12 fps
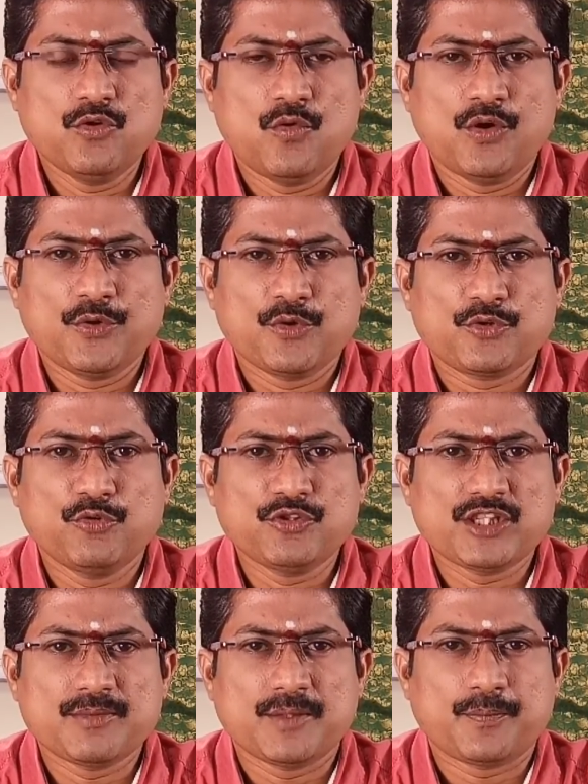குருவோடு ஒரு
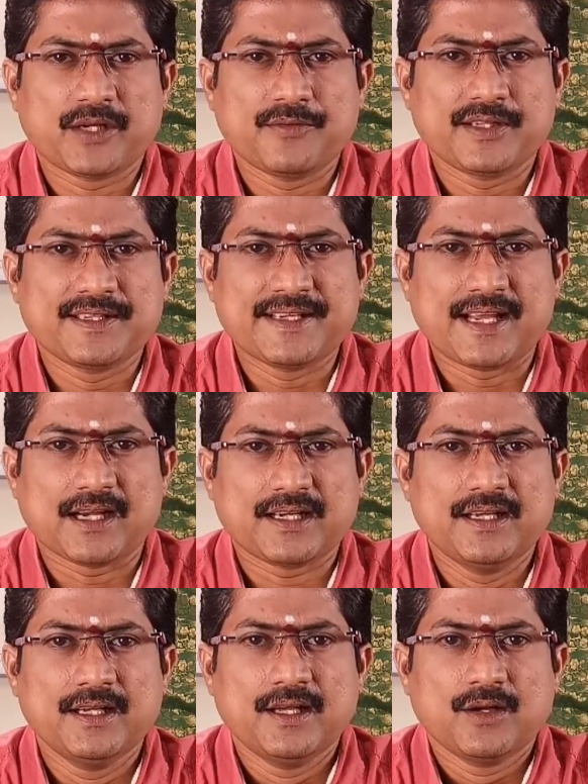சூட்சம
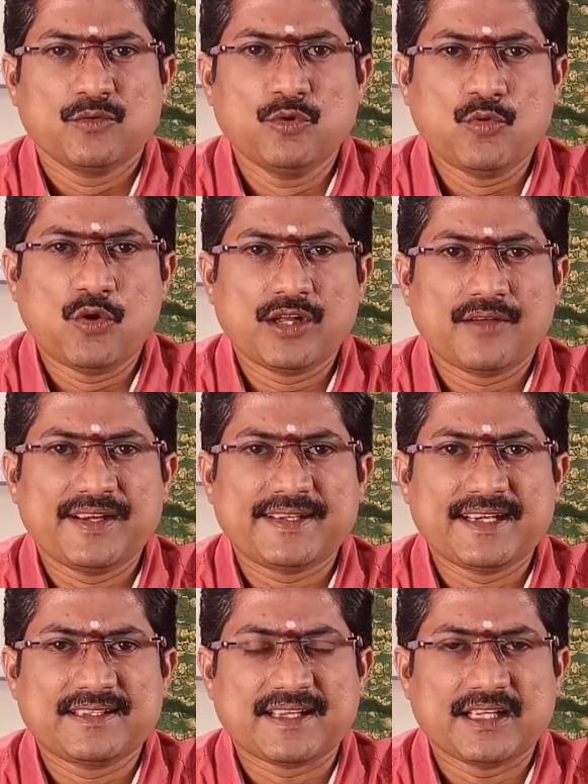பரிவர்த்தனையாக குருவோட
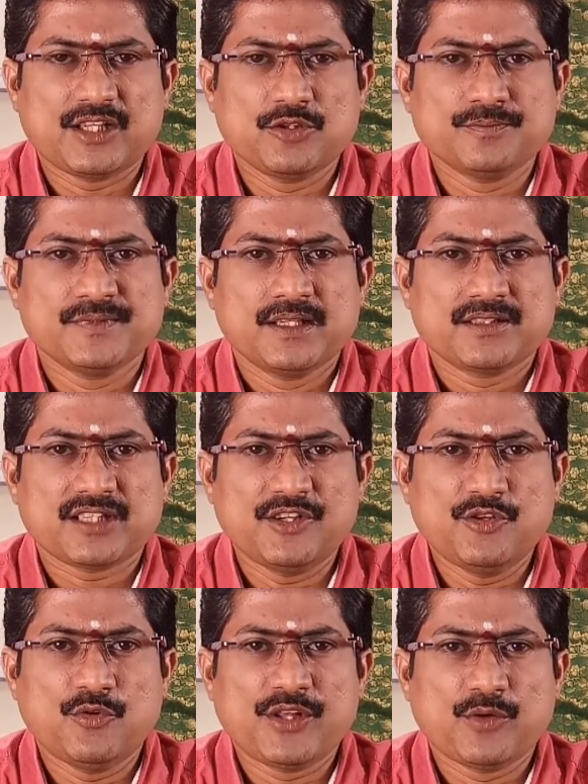வீட்டில் சனியும்
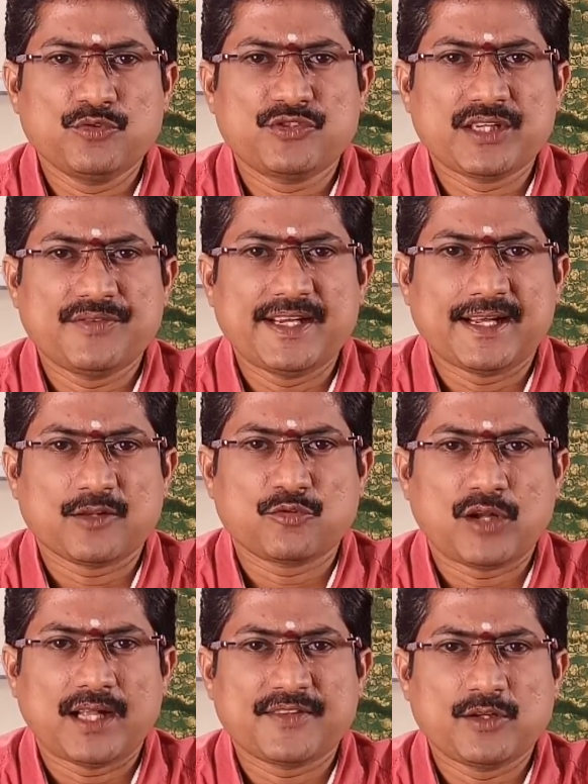சனியோடைய உச்ச வீடான
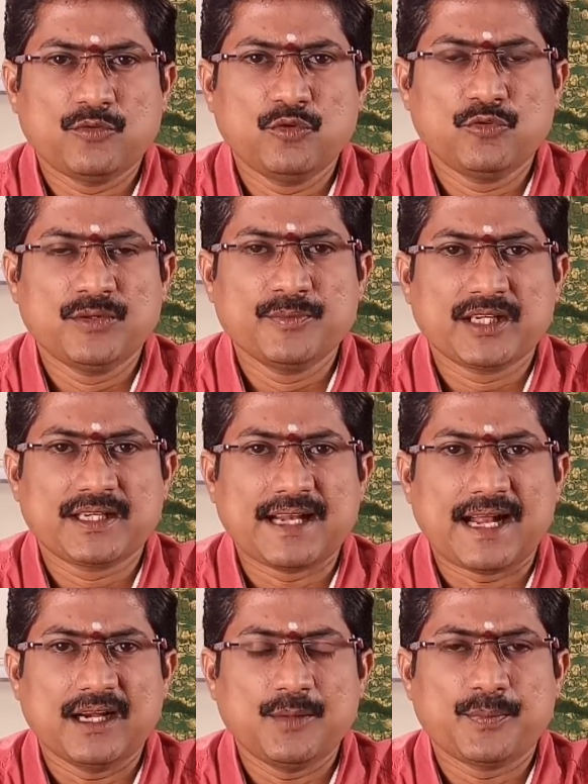துலாத்தில் குருவும்
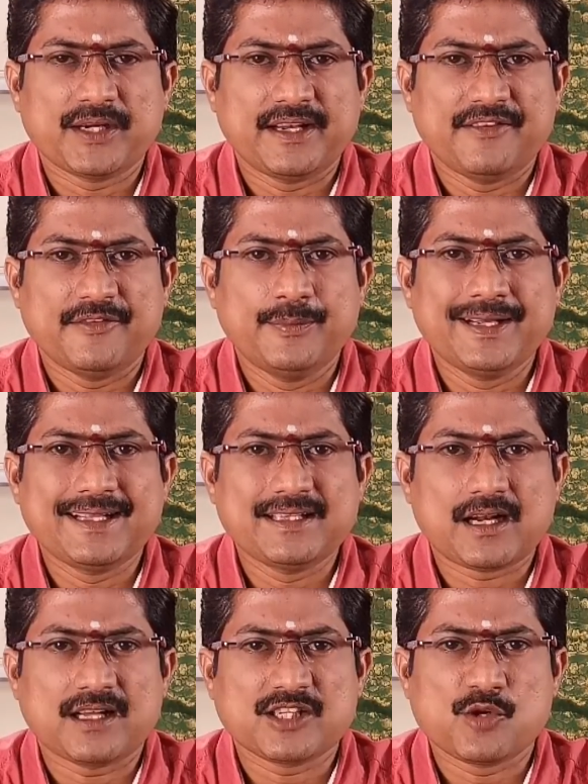இருக்கின்ற அடிப்படையில்
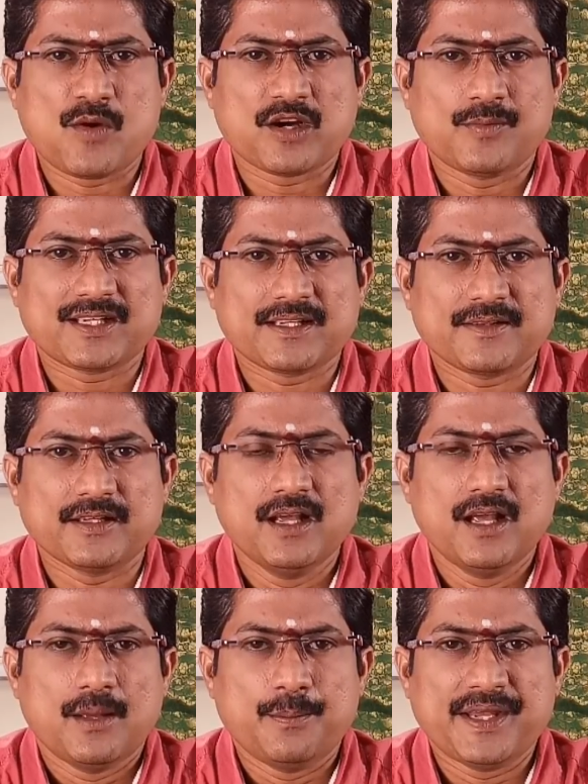விபரீத ராஜயோகமாகப்பட்டது
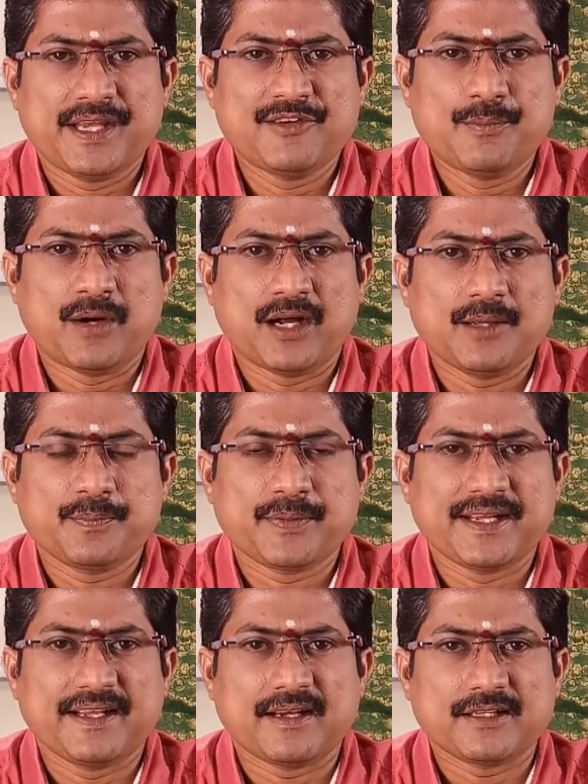மிகவும்
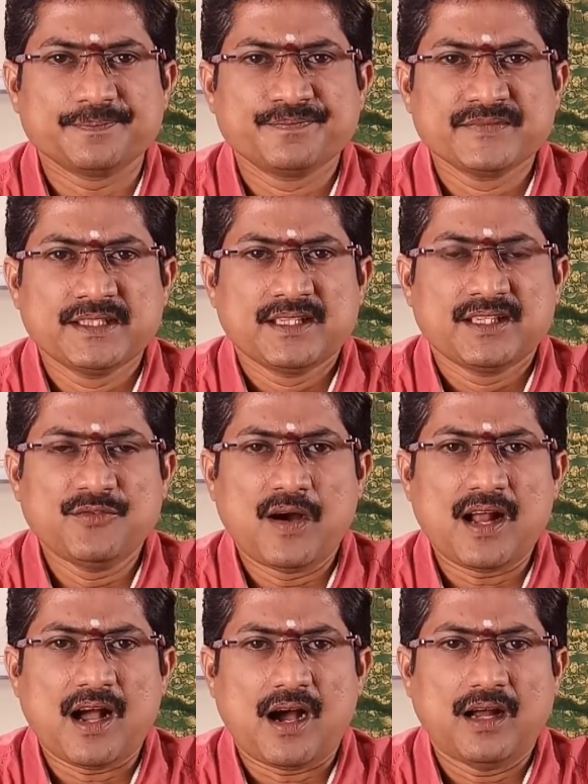பலப்பெறுகின்றது
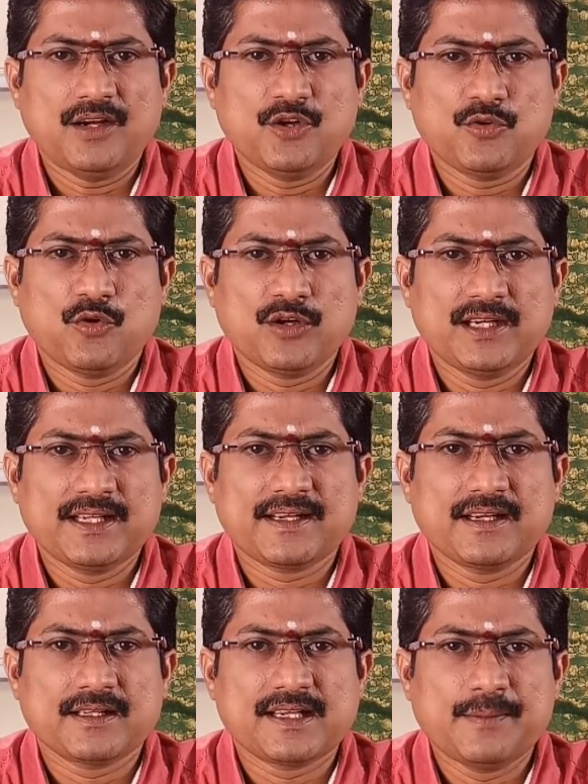இவ்வாறு ஆண்டு கோள்கள்
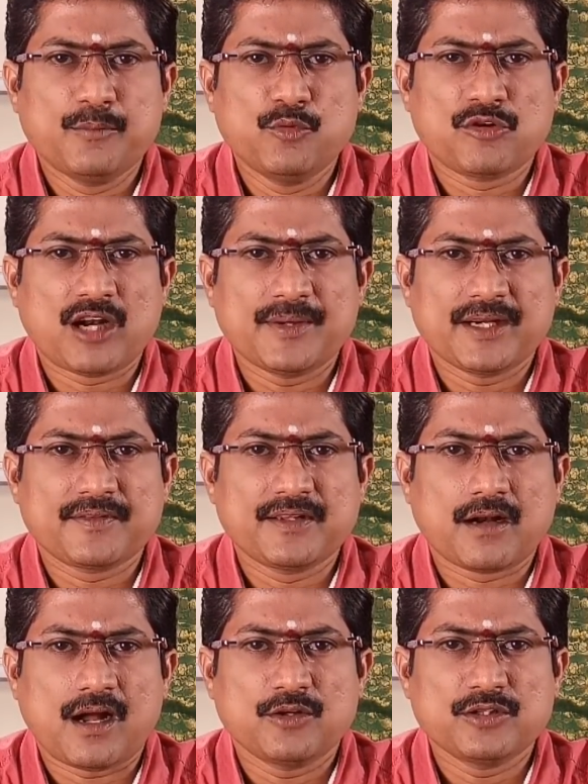இருக்கின்றதிலே மூன்றாம்
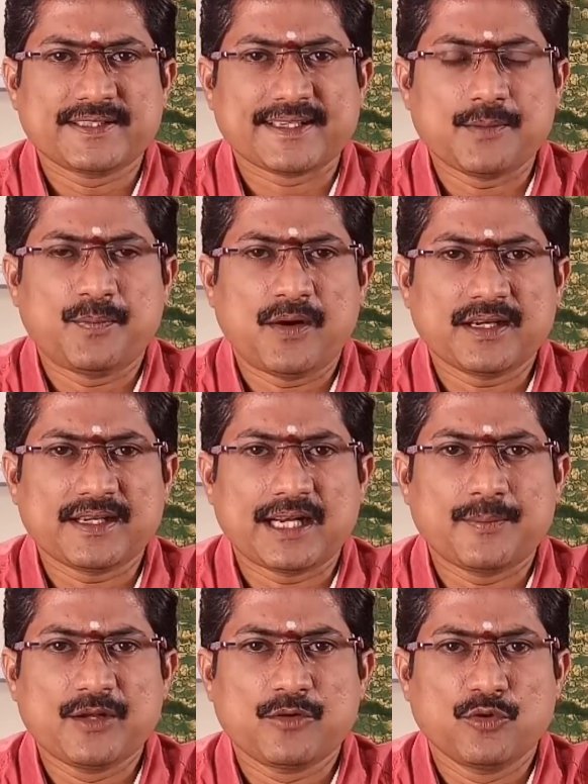இடத்தில் ராகு சிறப்பான
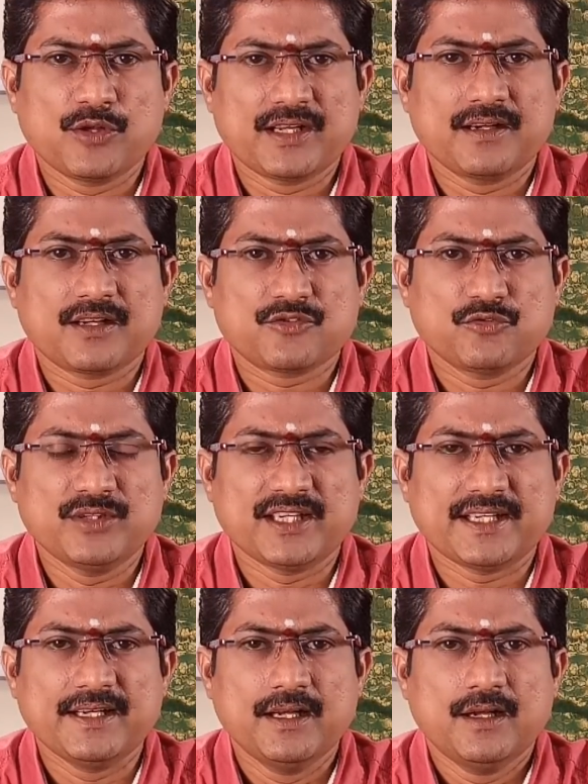நிலைமையில் கொடுக்கின்ற
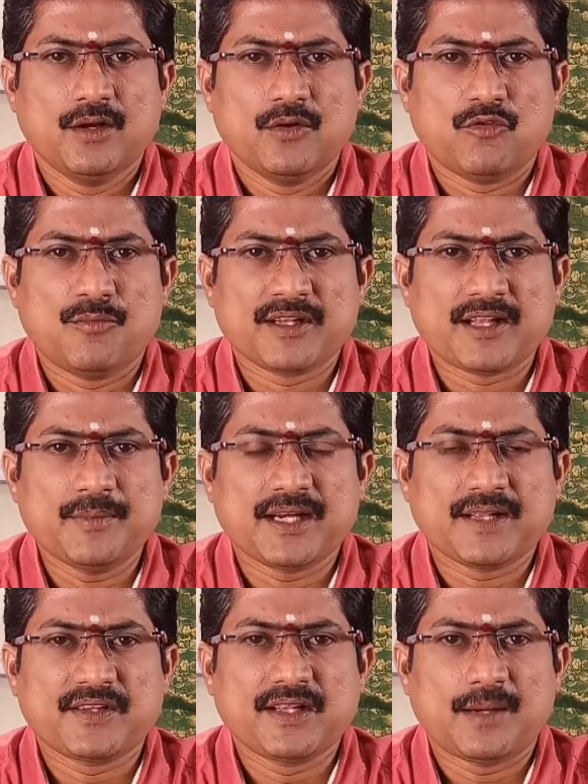சூழ்நிலையில்
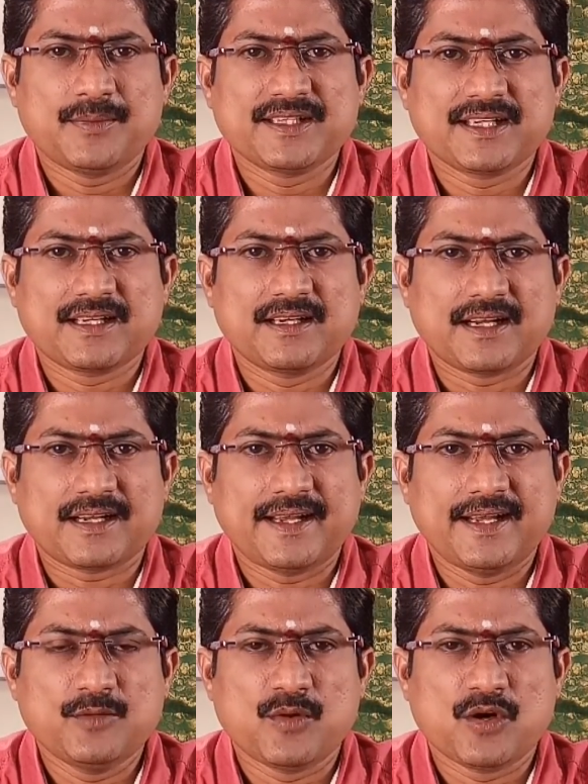ஒன்பதாம் இடத்தில் அமர்ந்திருக்கின்ற
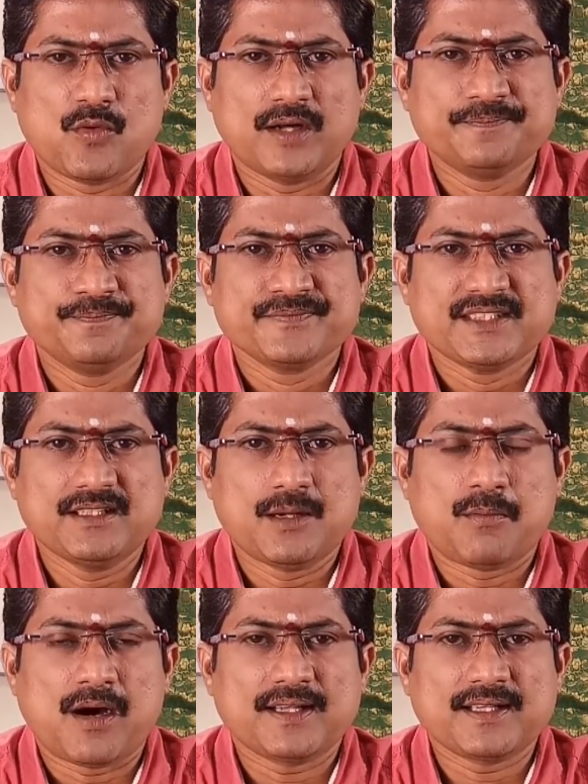கே கேது பகவான்
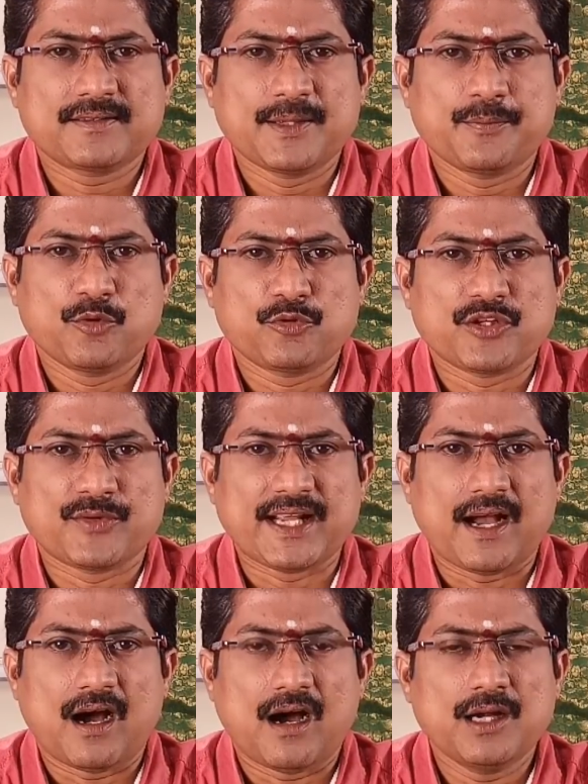இந்த மாதத்தை
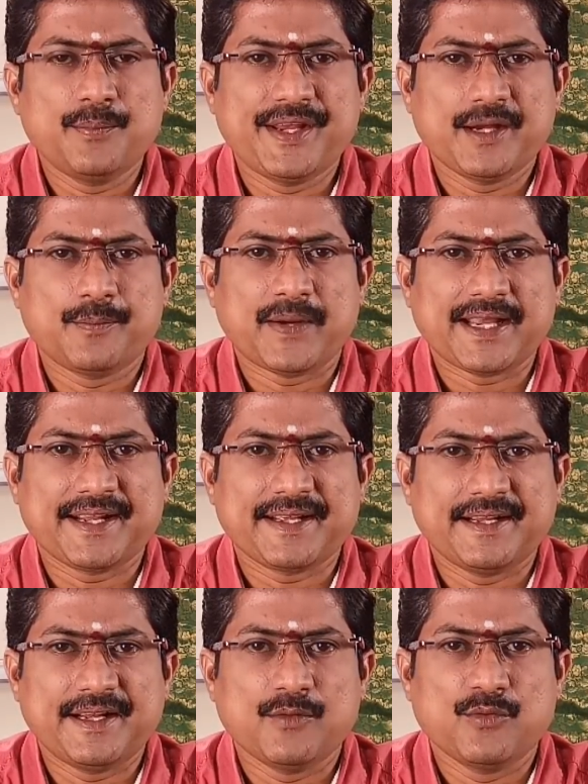பொறுத்தவரை ஆன்மீக
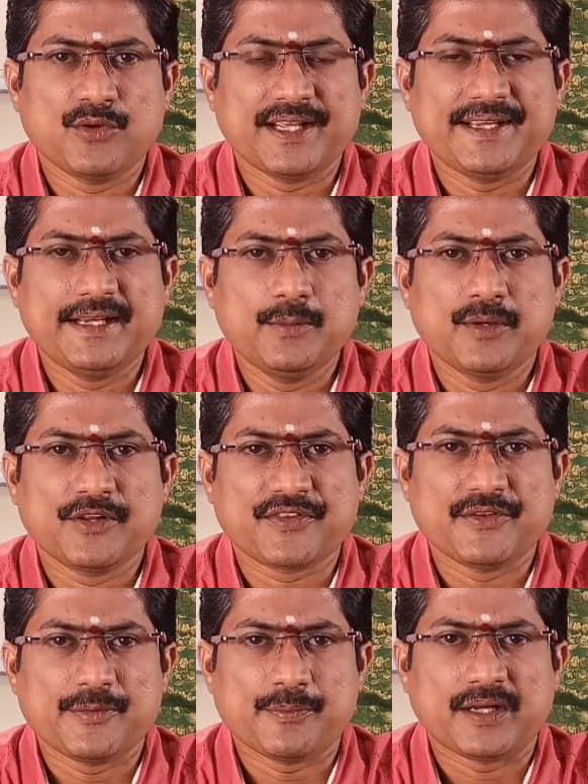பயணங்களே உங்களை
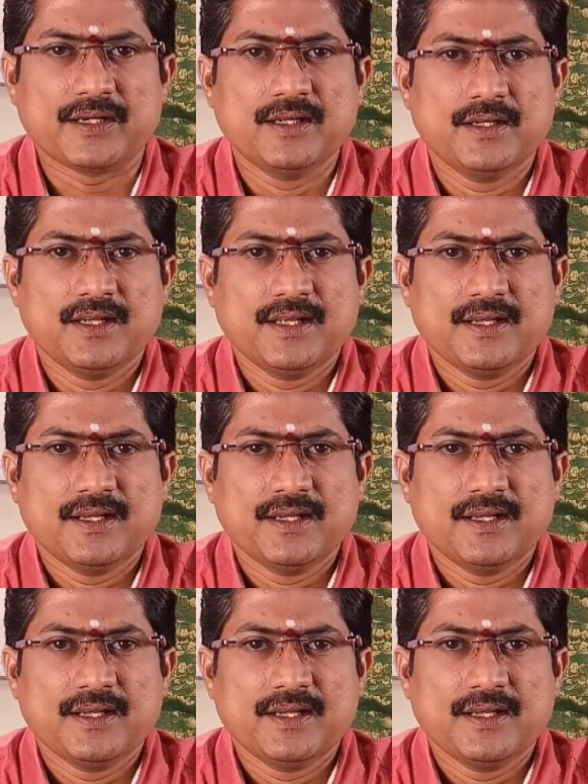ஈடுபடுத்த வைப்பார்